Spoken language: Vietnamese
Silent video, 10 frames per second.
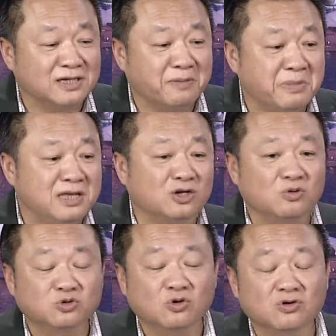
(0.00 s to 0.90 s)
trăm bây giờ
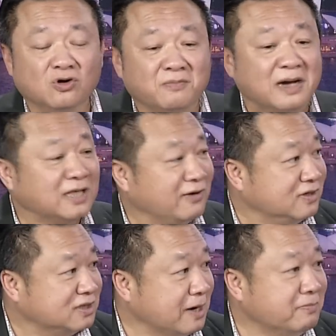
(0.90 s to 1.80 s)
rút xuống còn bảy tám
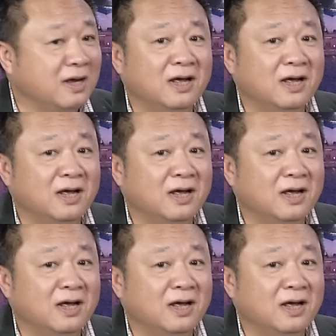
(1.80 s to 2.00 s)
phần trăm